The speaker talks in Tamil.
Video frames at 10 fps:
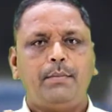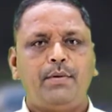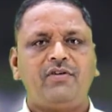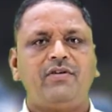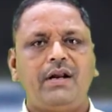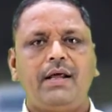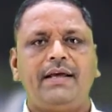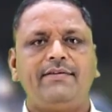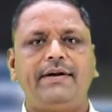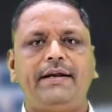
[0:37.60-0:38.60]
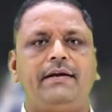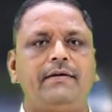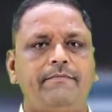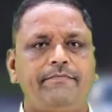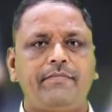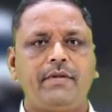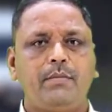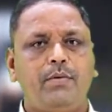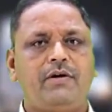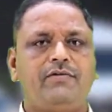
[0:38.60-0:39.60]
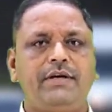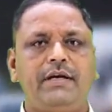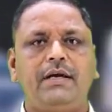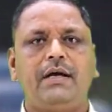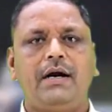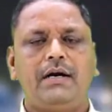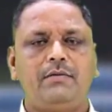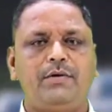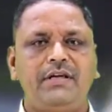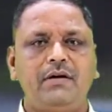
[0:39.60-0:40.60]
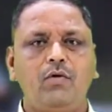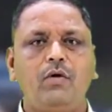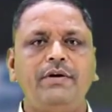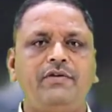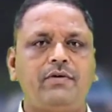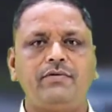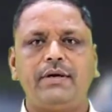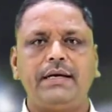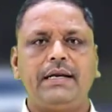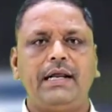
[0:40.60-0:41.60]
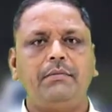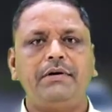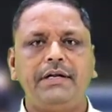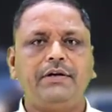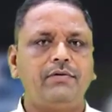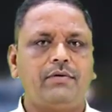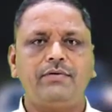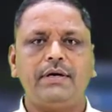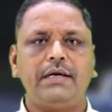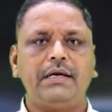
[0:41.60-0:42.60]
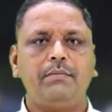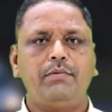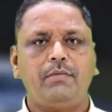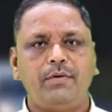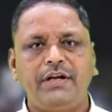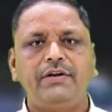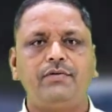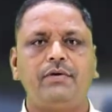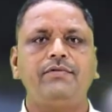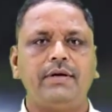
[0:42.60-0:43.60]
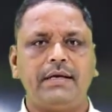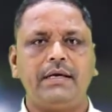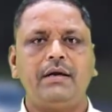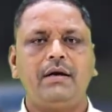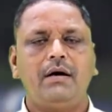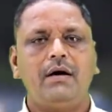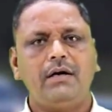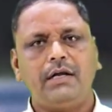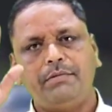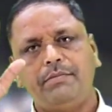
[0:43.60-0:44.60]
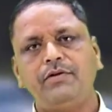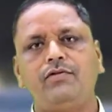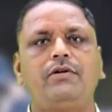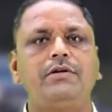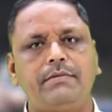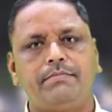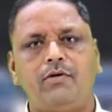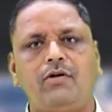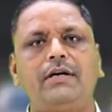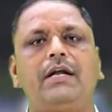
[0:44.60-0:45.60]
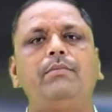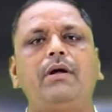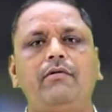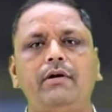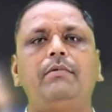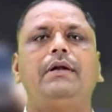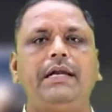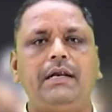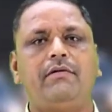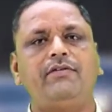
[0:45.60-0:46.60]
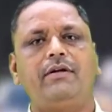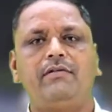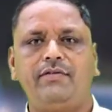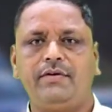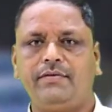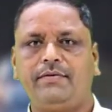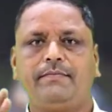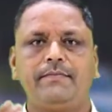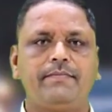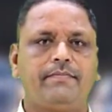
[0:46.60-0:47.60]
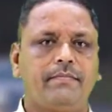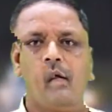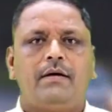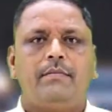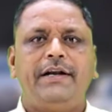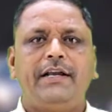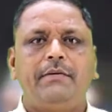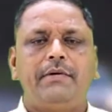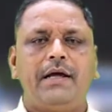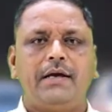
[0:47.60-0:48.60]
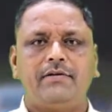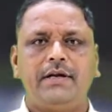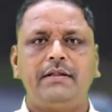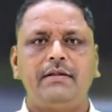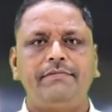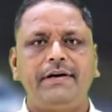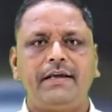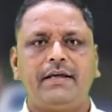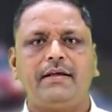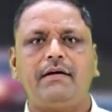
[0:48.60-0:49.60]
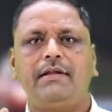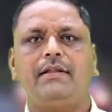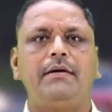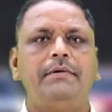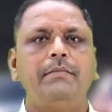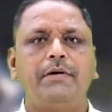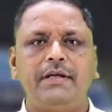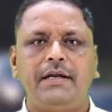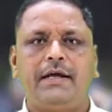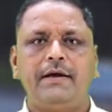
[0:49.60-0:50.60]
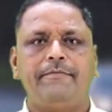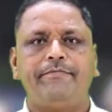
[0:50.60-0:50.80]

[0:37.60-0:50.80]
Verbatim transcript: பர்சனல் ஆக்சிடெண்ட் பாலிசி அடுத்து பார்த்திங்கன்னா ஹோம் இன்சூரன்ஸ் இருக்குது லைபிலிட்டி இன்சூரன்ஸ் இருக்குது ப்ராப்பர்ட்டி இன்சூரன்ஸ் இருக்குது ஆல் டைப் ஆஃப் இன்சூரன்ஸ் ப்ராடக்ட் கேன் பி அவைலபிள் இன் அவர் சர்வீசஸ் மெயின் டைம் நான் ஆக்சுவலாக இந்த ஃபீல்டுக்கு எதுக்காக வந்தேன் அப்படின்னு பார்த்தீங்கன்னா